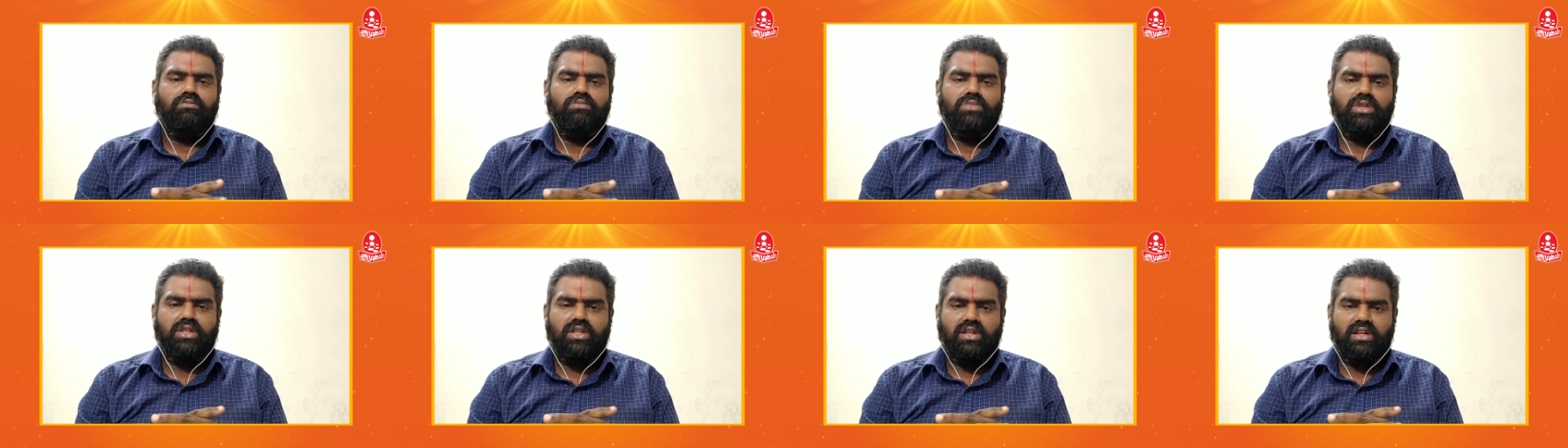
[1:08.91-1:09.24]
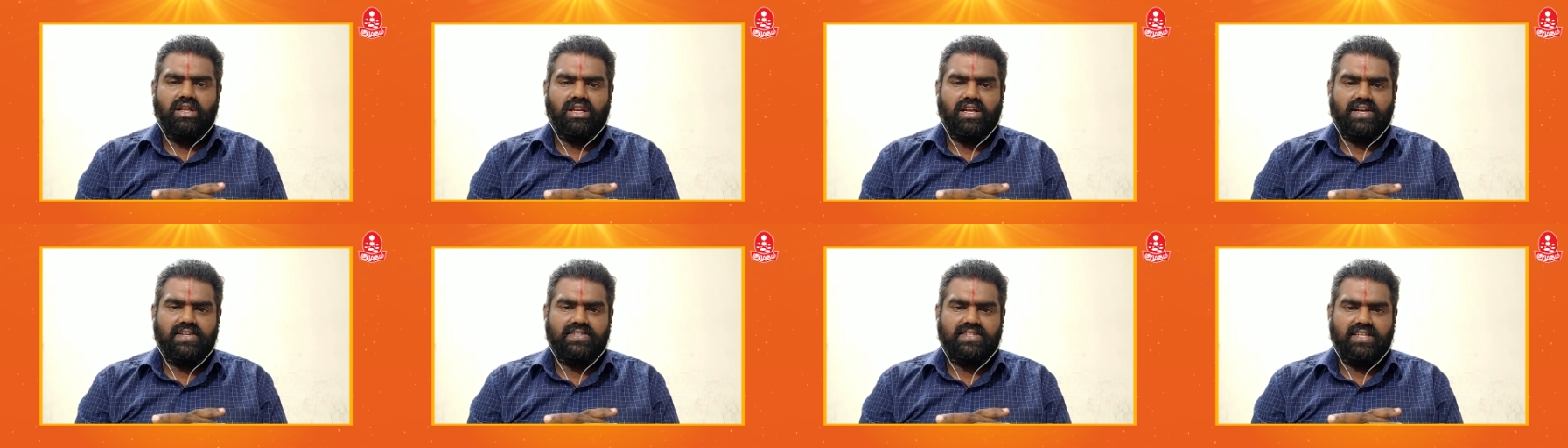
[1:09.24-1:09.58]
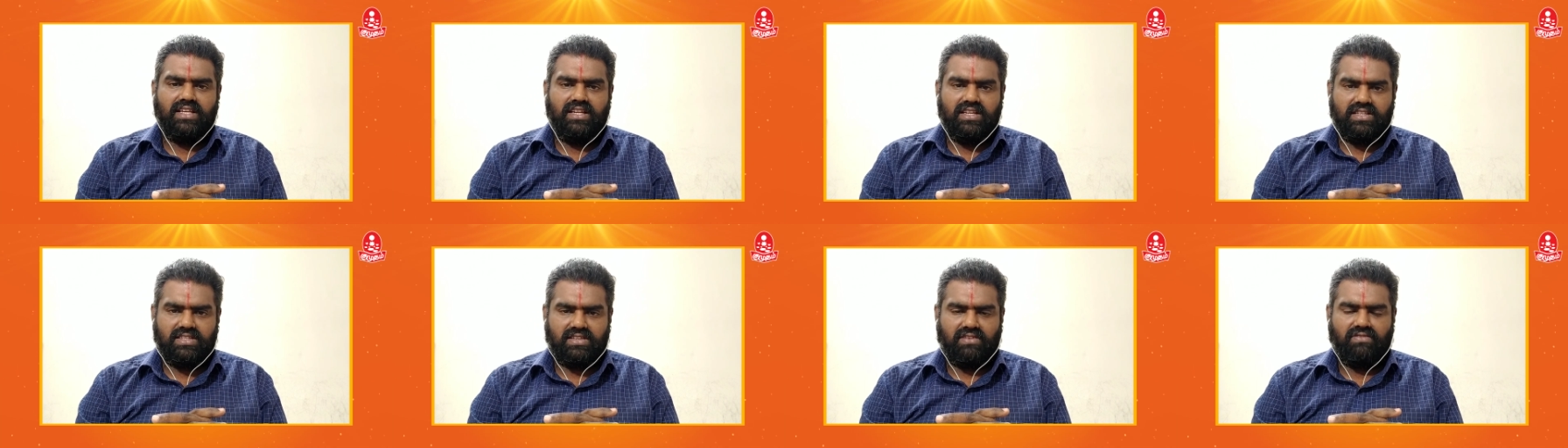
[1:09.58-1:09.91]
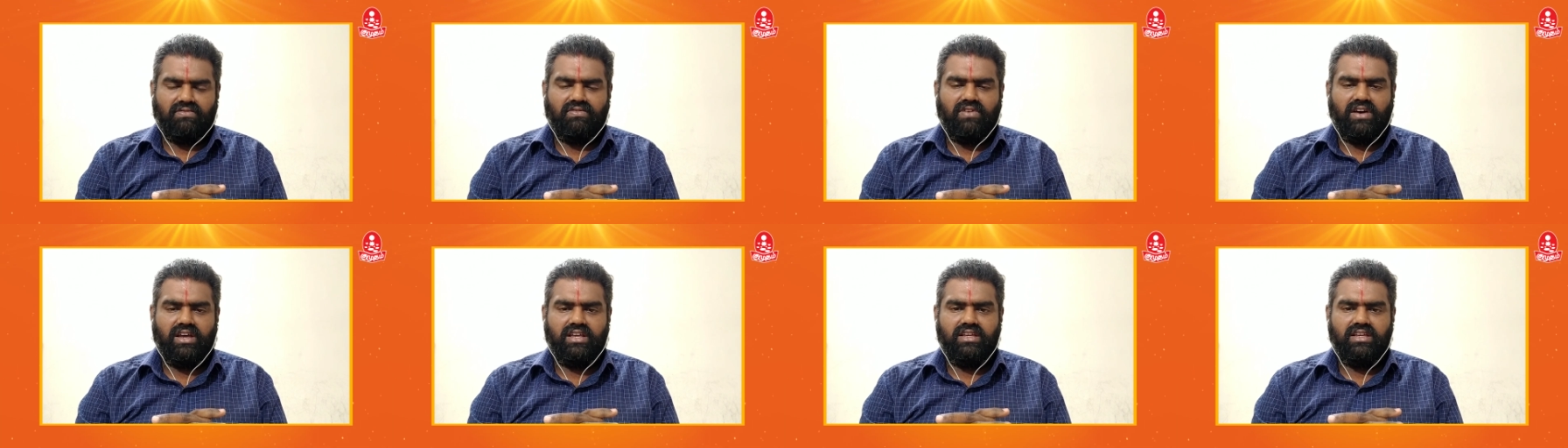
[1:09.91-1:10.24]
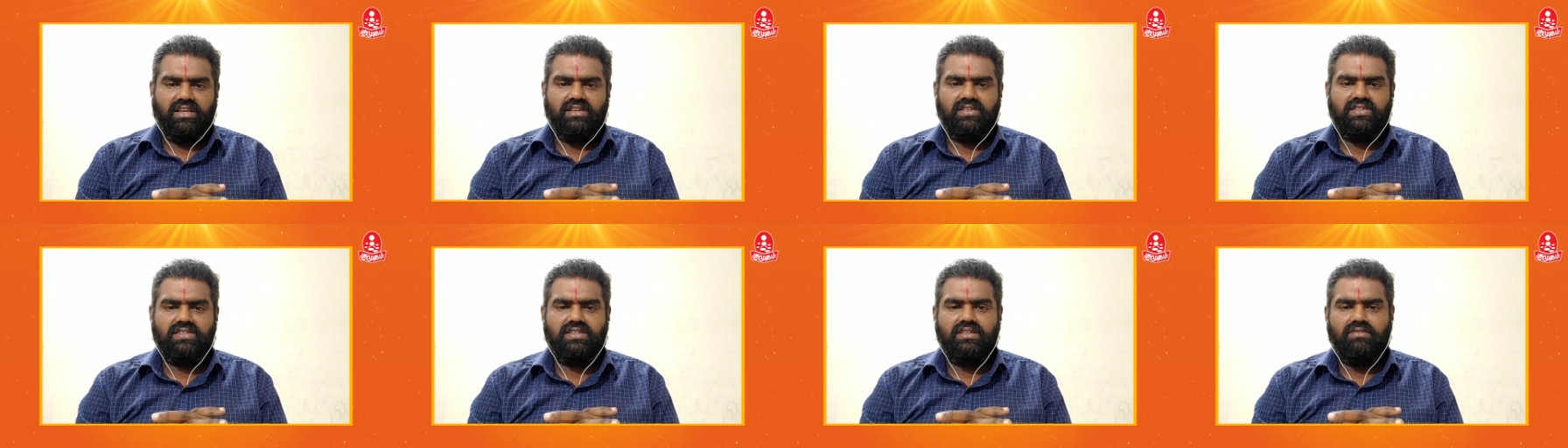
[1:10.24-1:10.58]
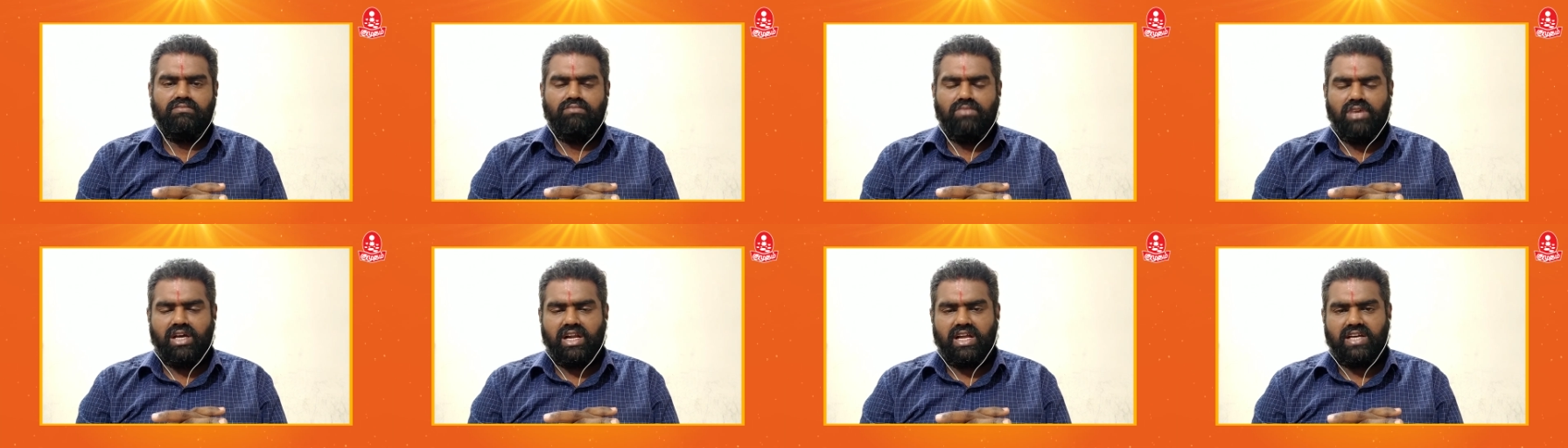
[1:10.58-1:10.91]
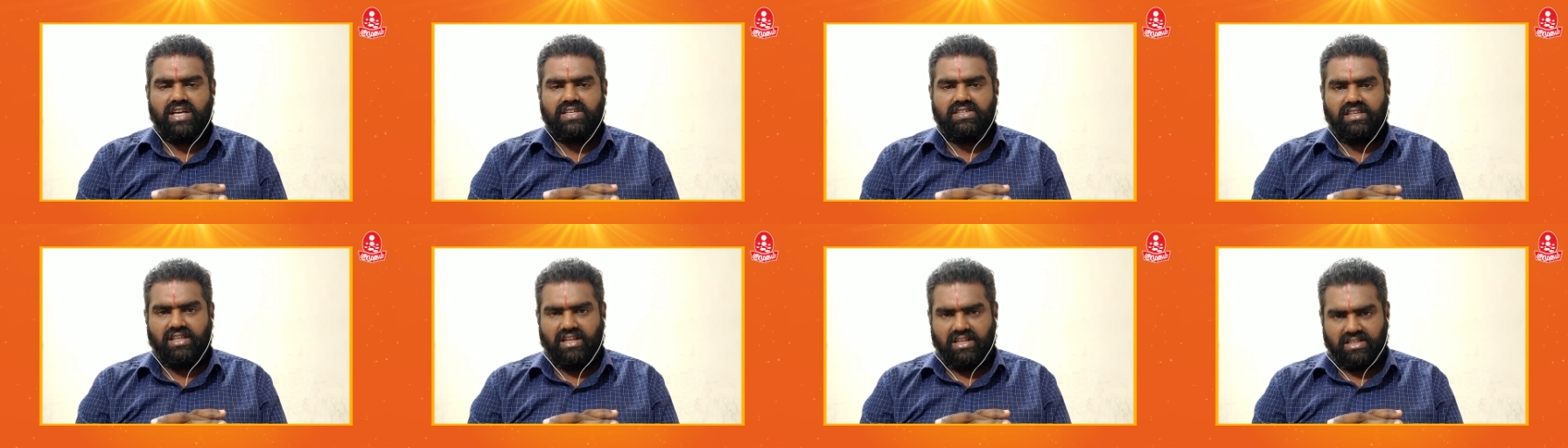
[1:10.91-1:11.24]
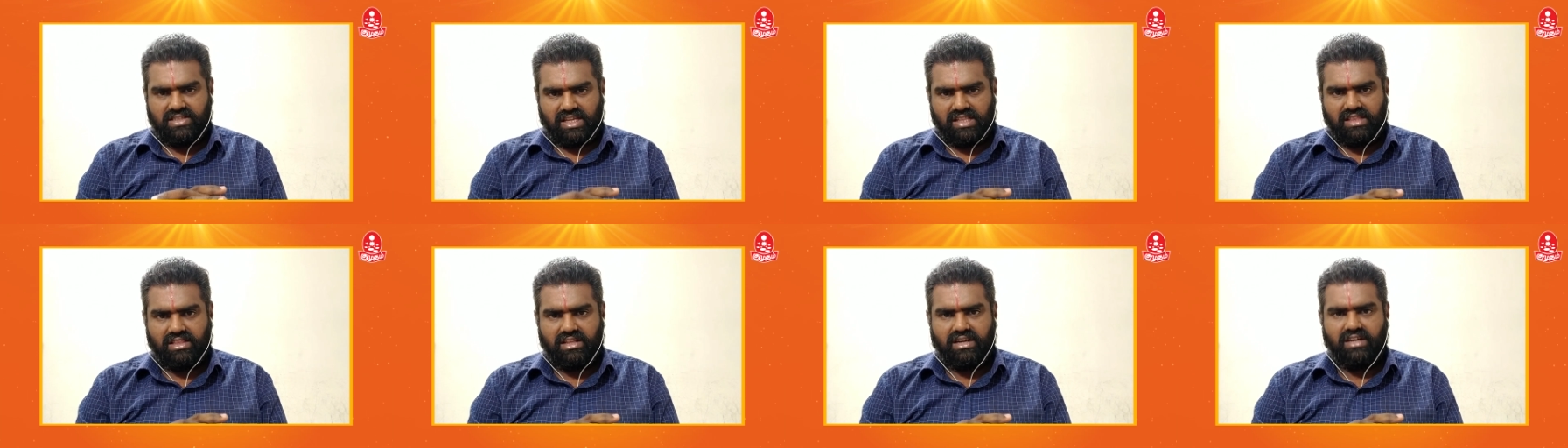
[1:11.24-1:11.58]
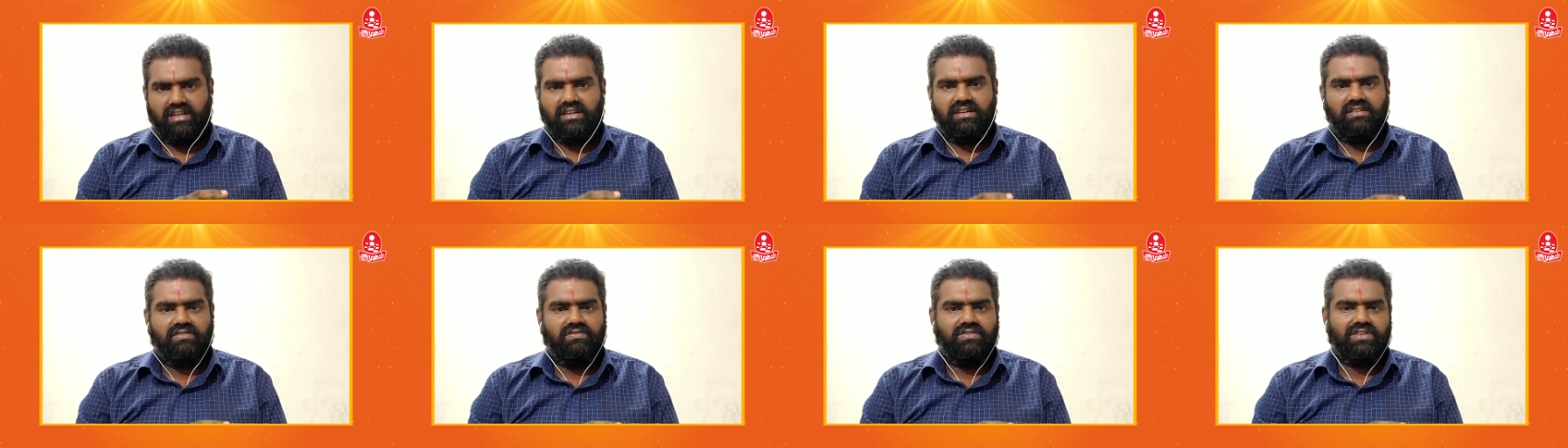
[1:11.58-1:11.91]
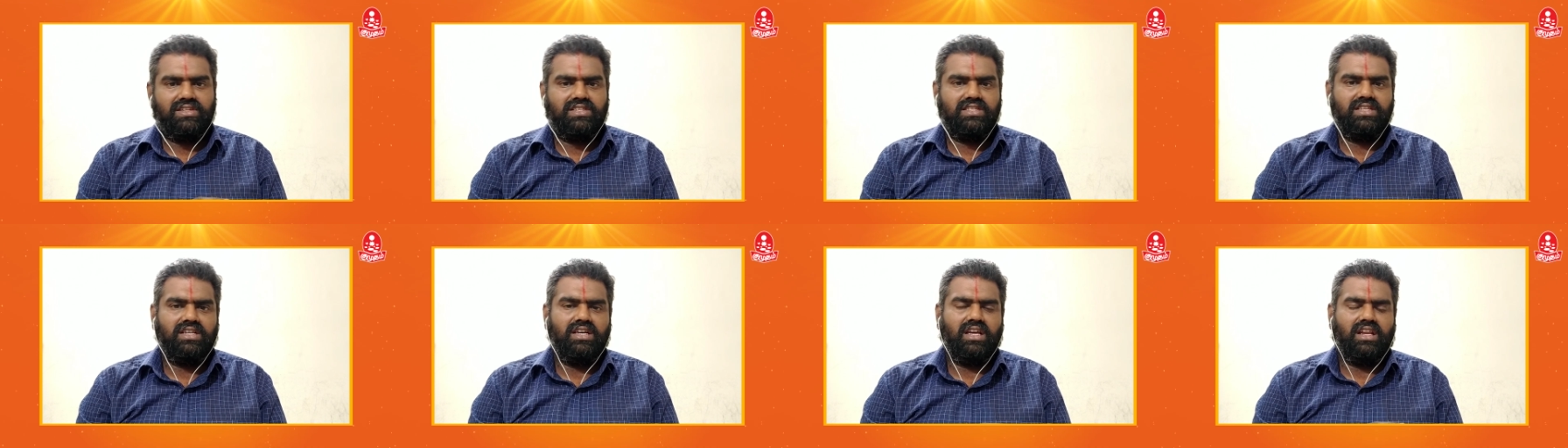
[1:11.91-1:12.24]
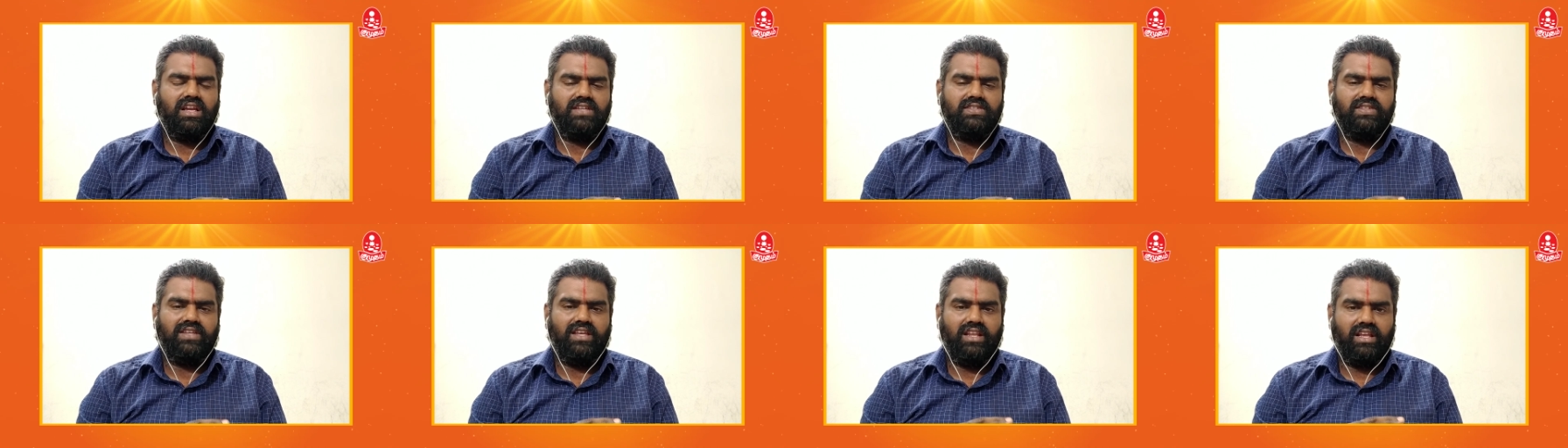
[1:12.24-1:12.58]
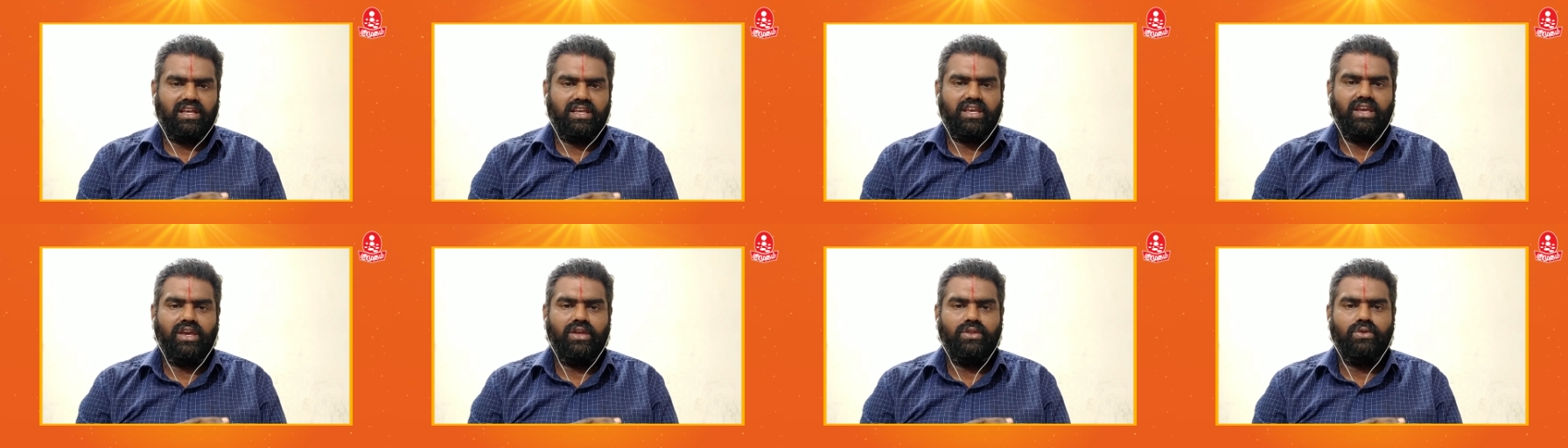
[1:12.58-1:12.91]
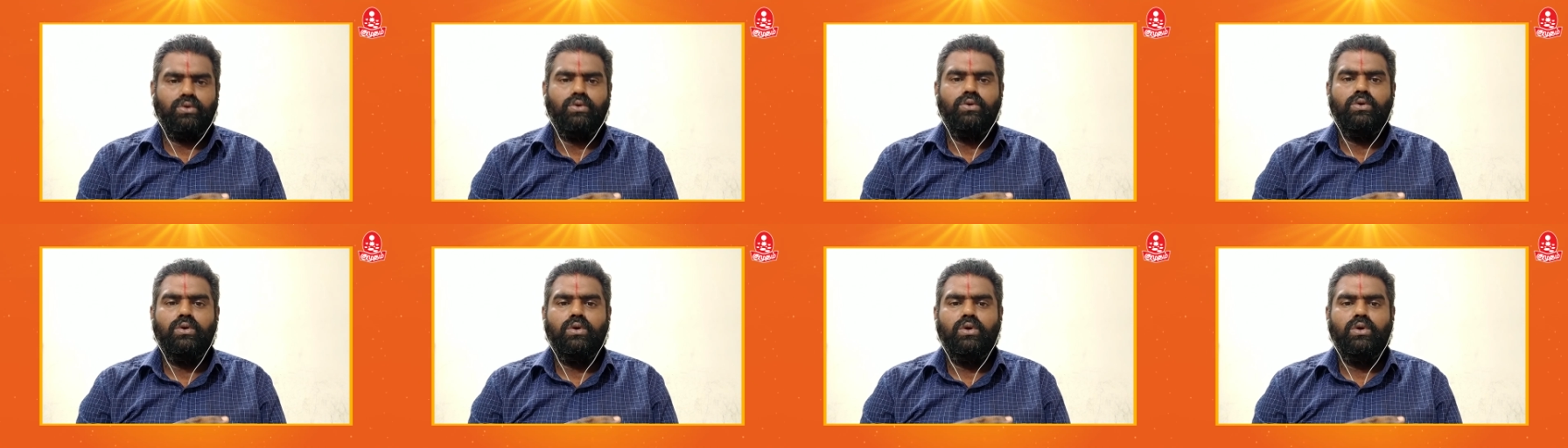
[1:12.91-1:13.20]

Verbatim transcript: மிதுன ராசியில் செவ்வாய் சிம்ம ராசியில் சந்திரன் விருச்சக ராசியில் கேது